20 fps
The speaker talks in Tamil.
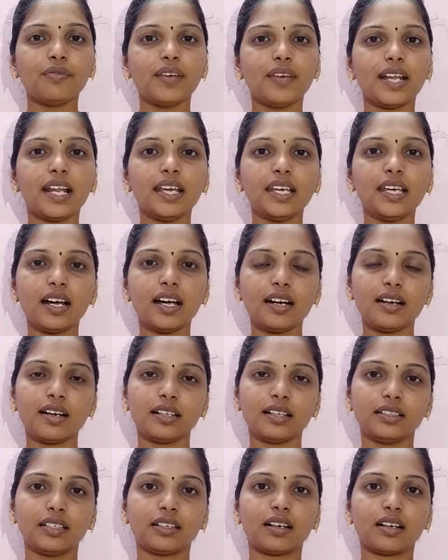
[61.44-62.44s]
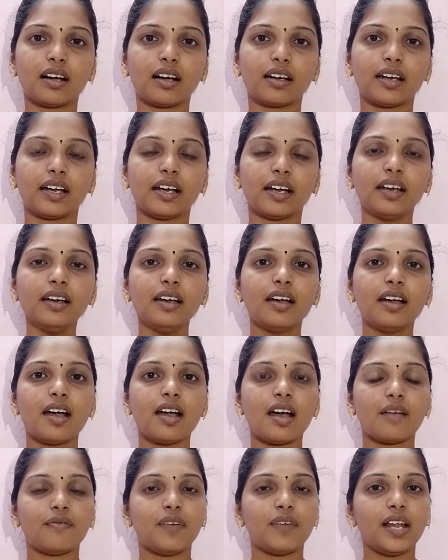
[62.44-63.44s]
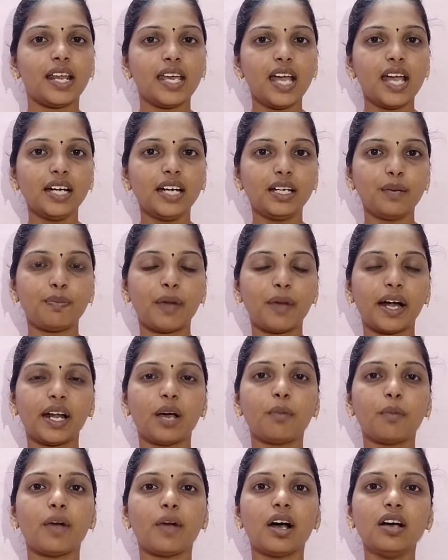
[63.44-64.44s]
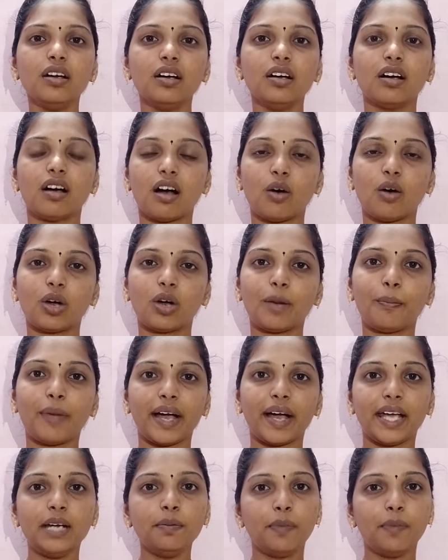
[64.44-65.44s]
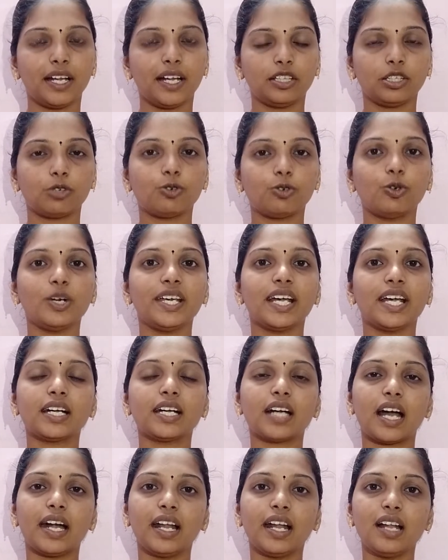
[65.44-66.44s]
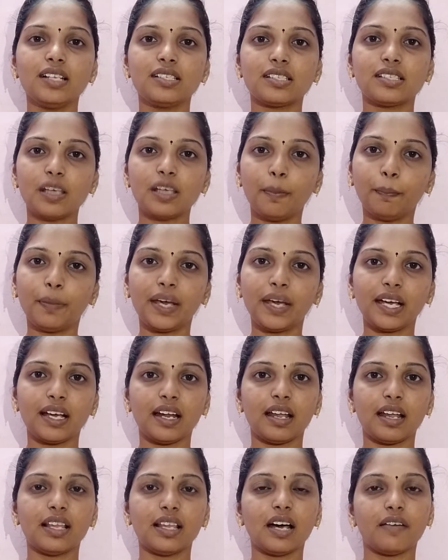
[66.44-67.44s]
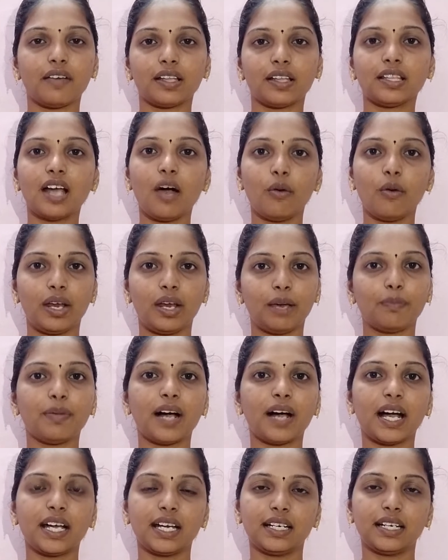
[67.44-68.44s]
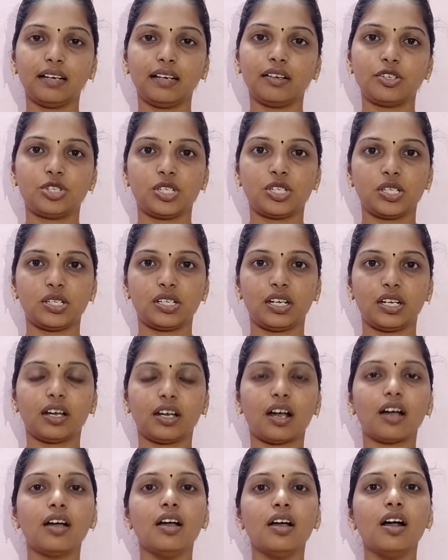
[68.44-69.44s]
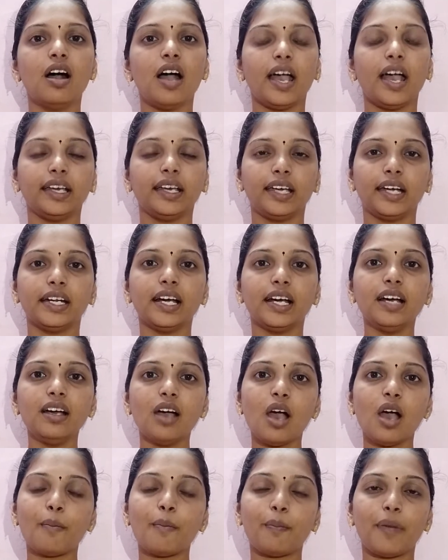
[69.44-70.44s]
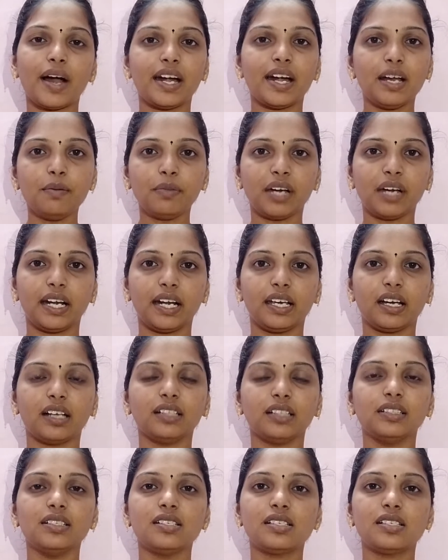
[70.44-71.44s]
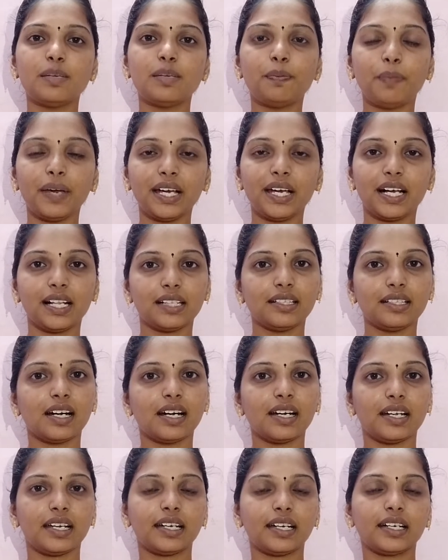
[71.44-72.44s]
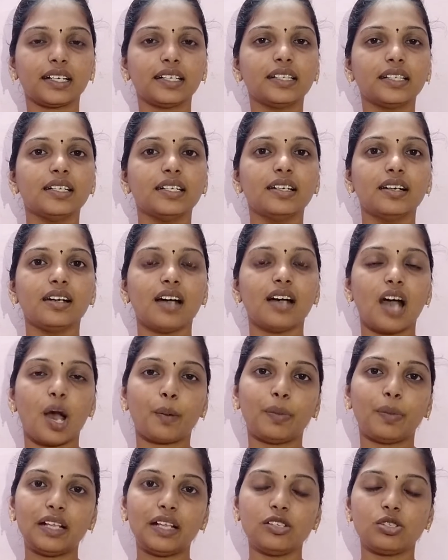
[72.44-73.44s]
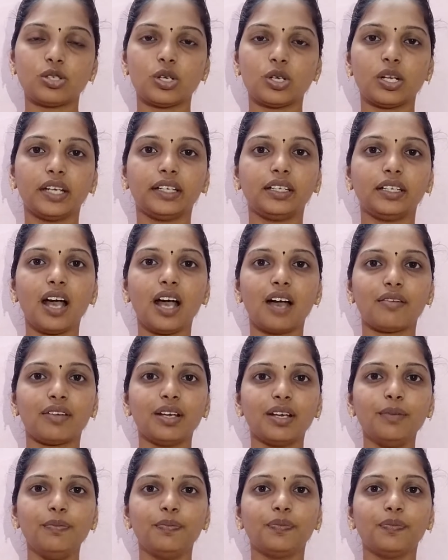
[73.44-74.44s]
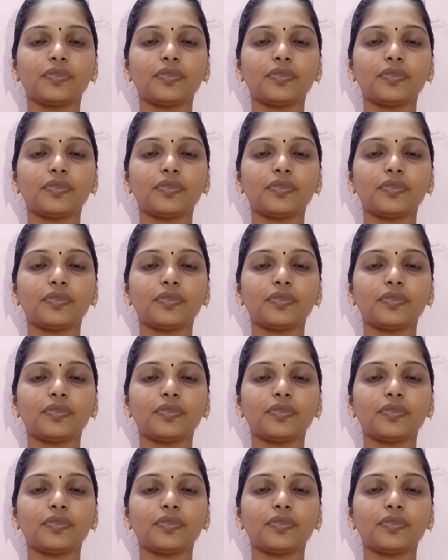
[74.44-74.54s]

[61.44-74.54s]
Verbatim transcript: விளையாடுறதுக்காக விளையாட்டு பணமாக அவங்க பயன்படுத்தக்கூடிய கடல் சிப்பிகளை தான் வந்து அவனுடைய பாக்கெட்டில் வச்சிட்ருக்கான் என்கிட்ட பணம் கிடையாது சிப்பிகள் தான் இருக்குது அப்படின்னு சொல்லிட்டு அவன்